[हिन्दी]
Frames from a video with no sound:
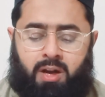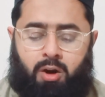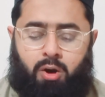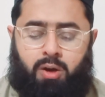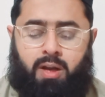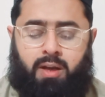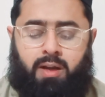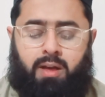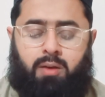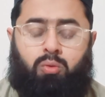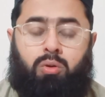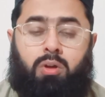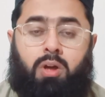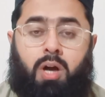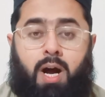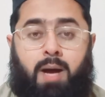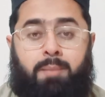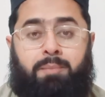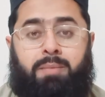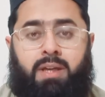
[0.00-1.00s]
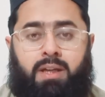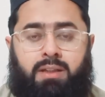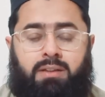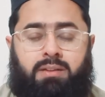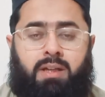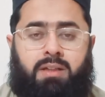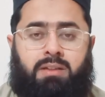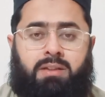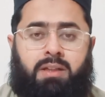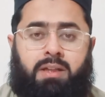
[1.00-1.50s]
और अगर कोई ख्वाब के
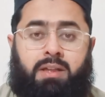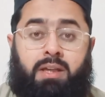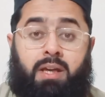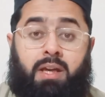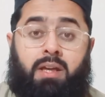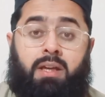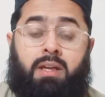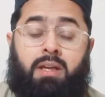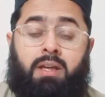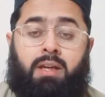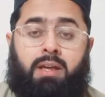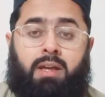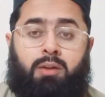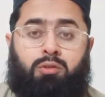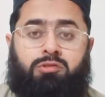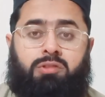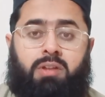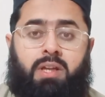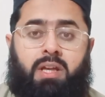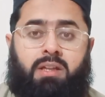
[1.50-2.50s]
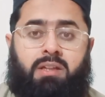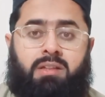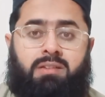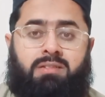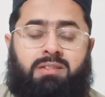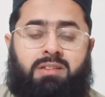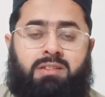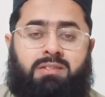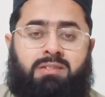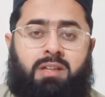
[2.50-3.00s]
अंदर देखे कि उसने
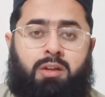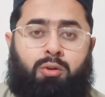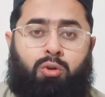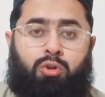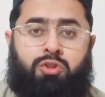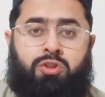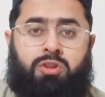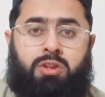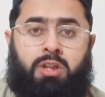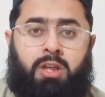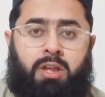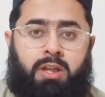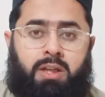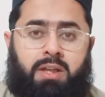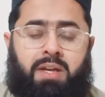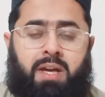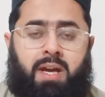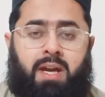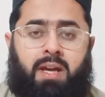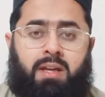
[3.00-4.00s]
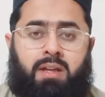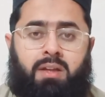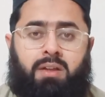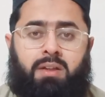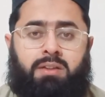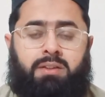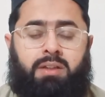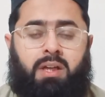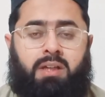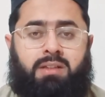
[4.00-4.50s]
किसी से रोशनी ली है
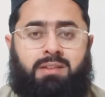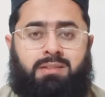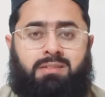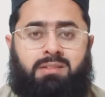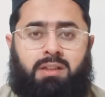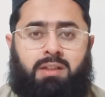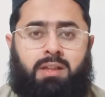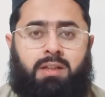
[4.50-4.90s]
या किसी ने